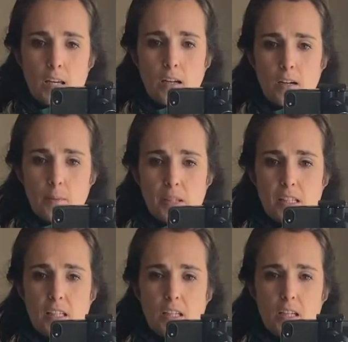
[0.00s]
la
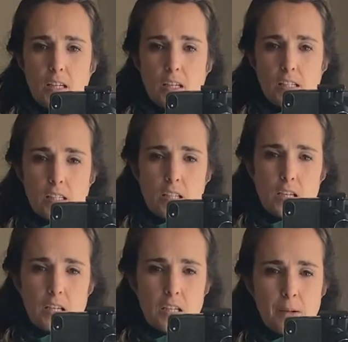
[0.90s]
camiseta es
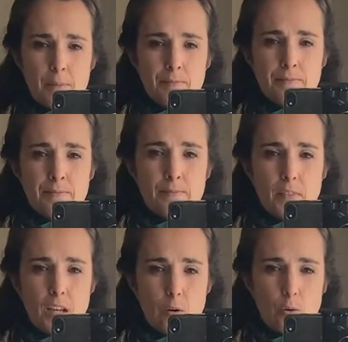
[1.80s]
de, mm,
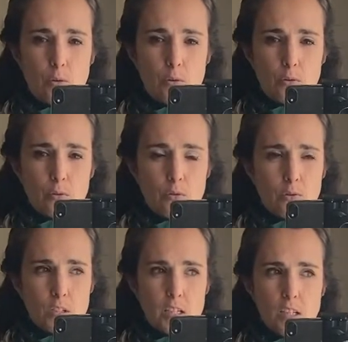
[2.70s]
de algodón
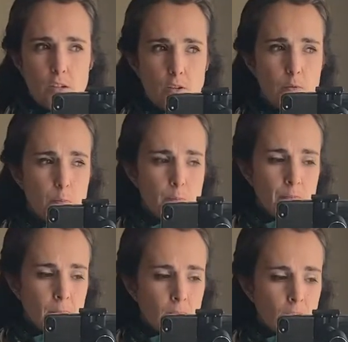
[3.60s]
orgánico
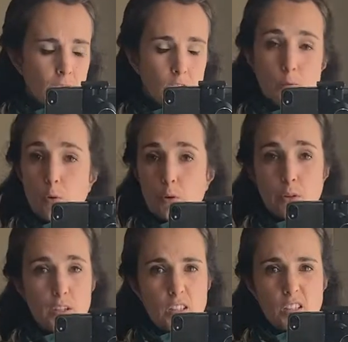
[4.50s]
no me acuerdo
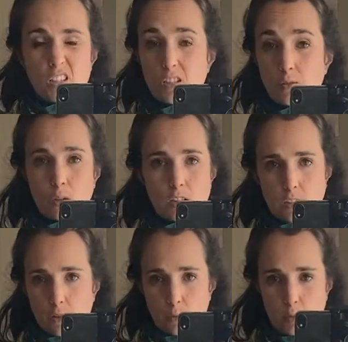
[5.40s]
de qué tienda esa Es una
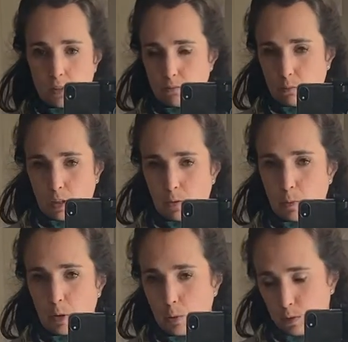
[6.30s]
tienda normal, ¿vale?
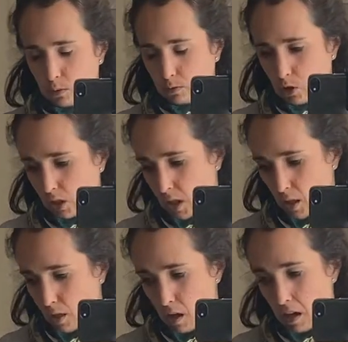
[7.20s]
Pero bueno, no sé si
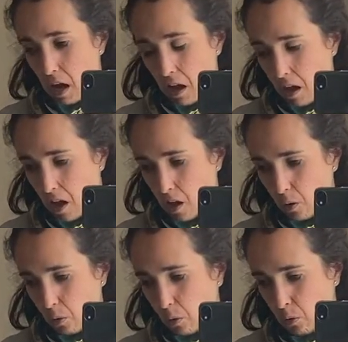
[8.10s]
dice ya
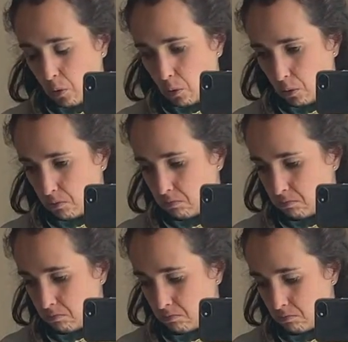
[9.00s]
o...
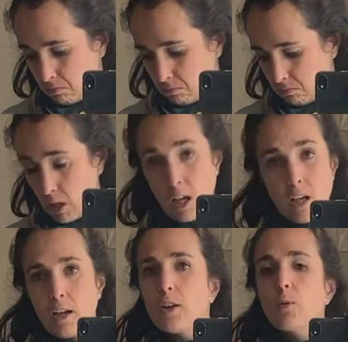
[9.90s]

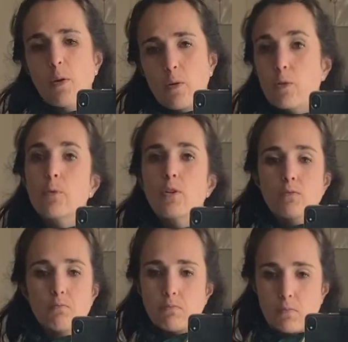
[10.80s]
No me acuerdo, pero
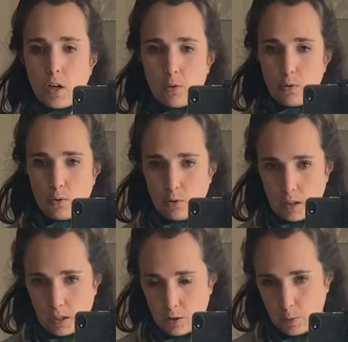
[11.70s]
es algo algodón
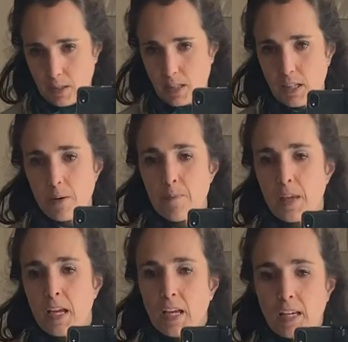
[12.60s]
orgánico básica.
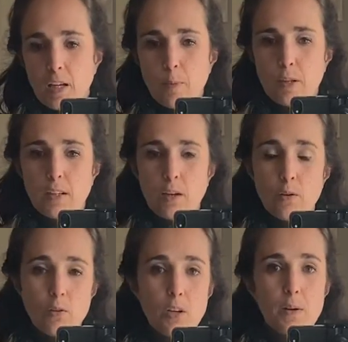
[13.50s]
Y el
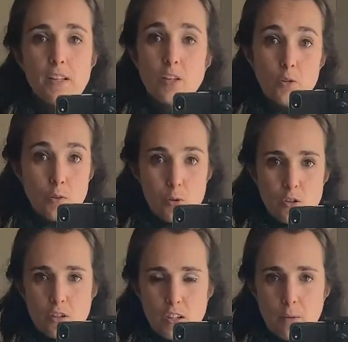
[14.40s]
pantalón, hoy la verdad es que no me muy
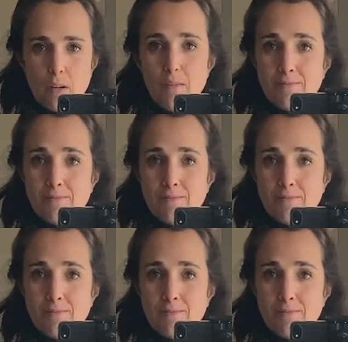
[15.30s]
sostenible.